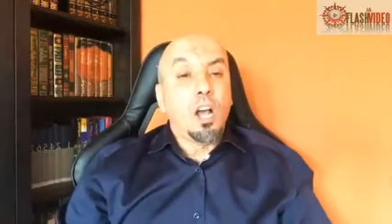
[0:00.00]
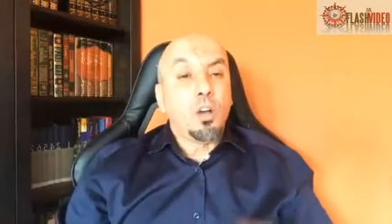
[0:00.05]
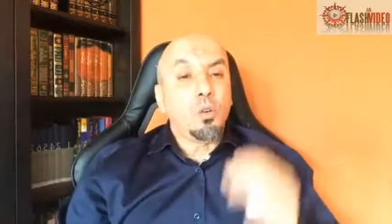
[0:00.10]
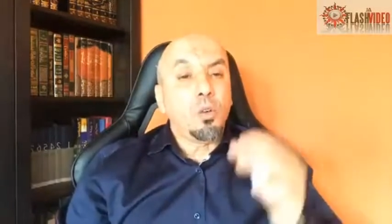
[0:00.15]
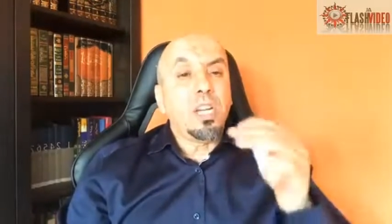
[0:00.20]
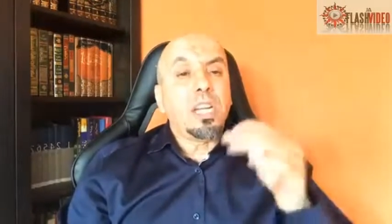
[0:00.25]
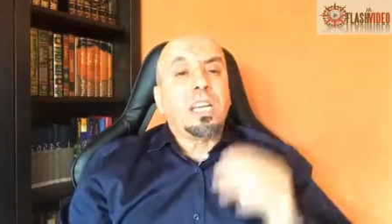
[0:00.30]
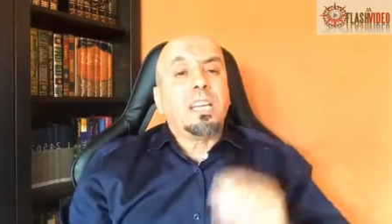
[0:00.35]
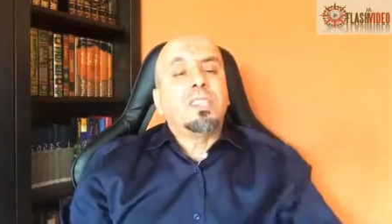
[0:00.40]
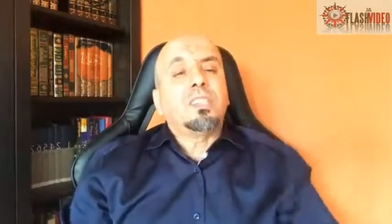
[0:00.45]

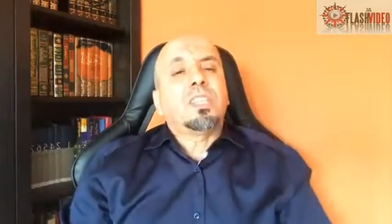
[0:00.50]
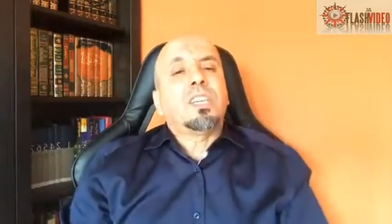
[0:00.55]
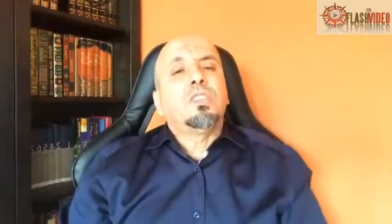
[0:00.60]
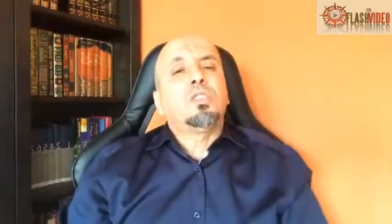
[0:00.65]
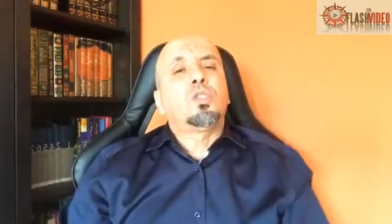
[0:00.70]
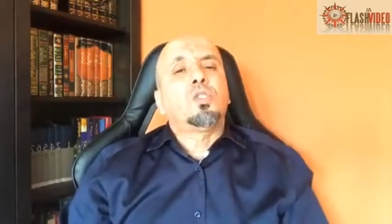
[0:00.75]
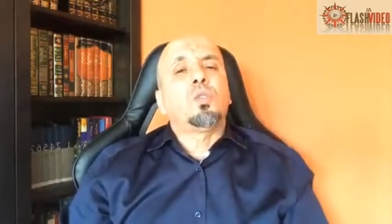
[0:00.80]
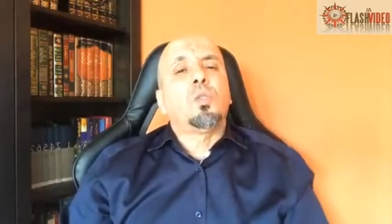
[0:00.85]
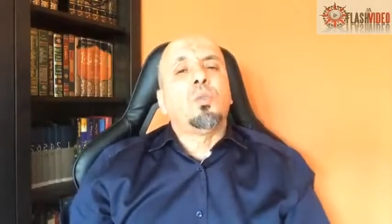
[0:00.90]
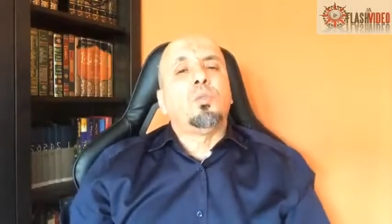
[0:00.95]
نقول لك علاش
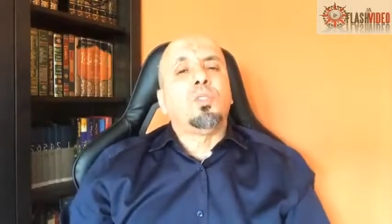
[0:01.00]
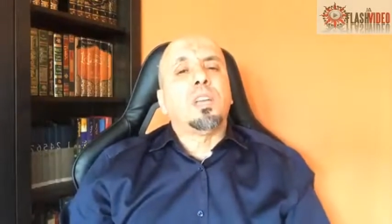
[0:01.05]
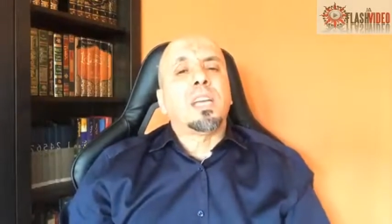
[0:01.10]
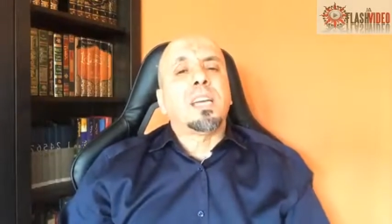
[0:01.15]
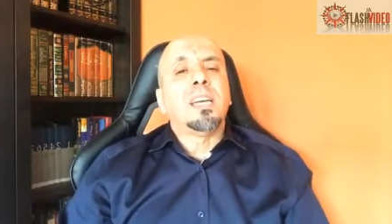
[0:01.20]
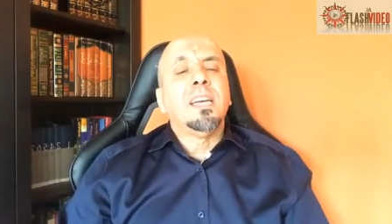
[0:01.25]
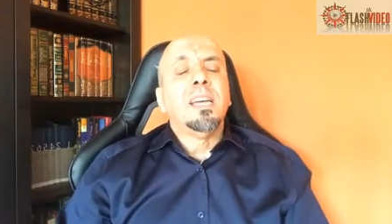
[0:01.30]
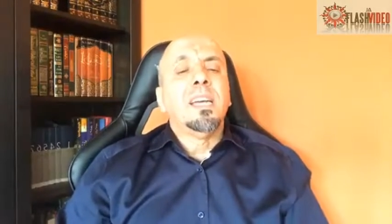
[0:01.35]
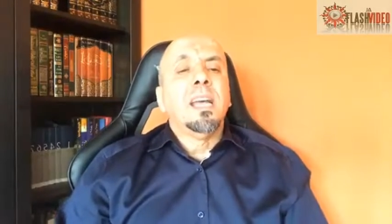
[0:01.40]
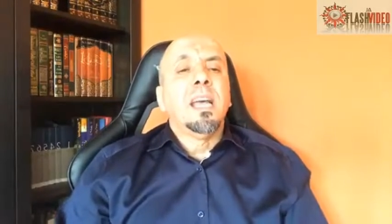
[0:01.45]
كنشكو
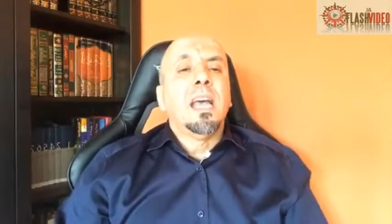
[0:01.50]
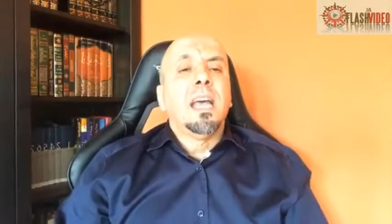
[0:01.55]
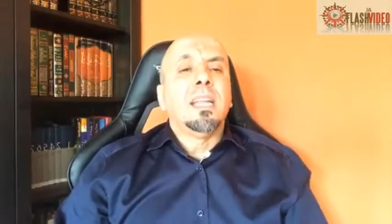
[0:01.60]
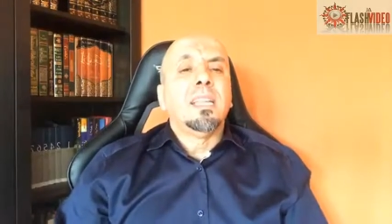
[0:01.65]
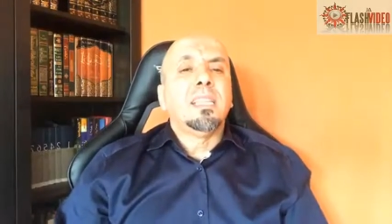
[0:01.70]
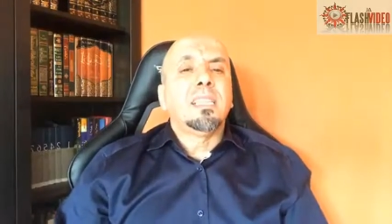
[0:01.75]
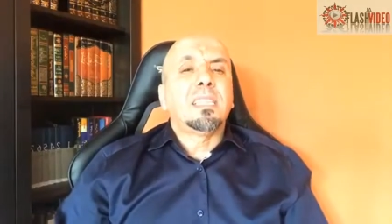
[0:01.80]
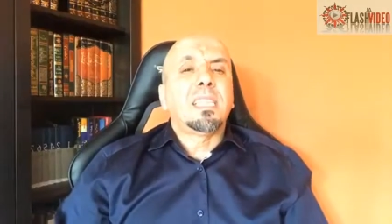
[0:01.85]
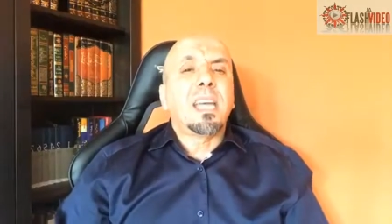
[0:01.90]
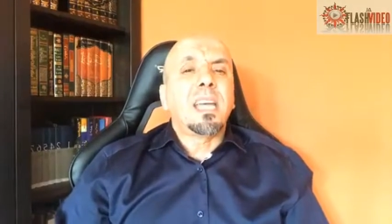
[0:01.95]
فيك
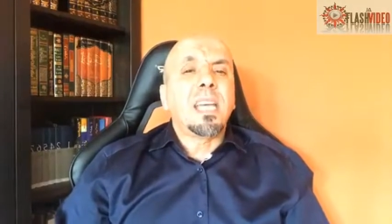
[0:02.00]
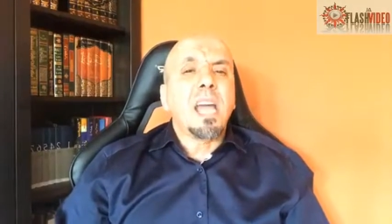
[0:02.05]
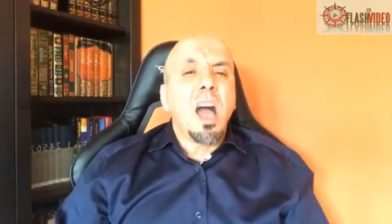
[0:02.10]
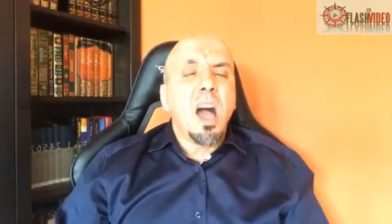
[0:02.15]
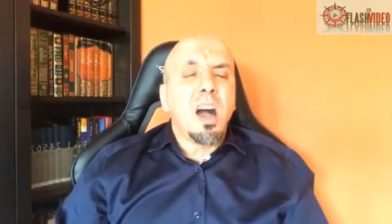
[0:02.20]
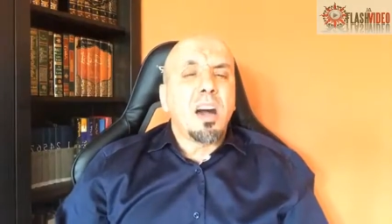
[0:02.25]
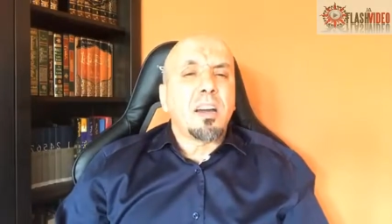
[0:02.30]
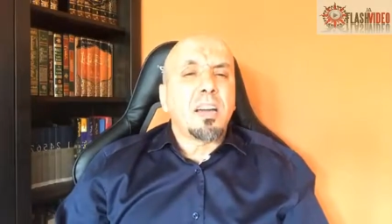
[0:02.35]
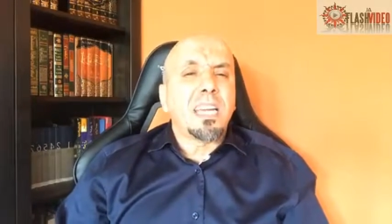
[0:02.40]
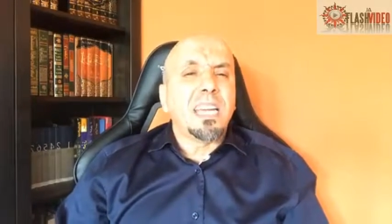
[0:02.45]

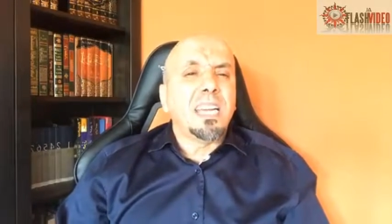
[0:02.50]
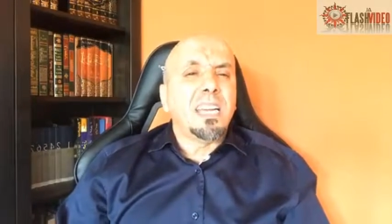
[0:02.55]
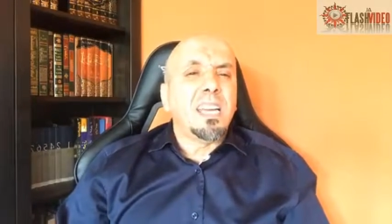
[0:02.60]
انتيا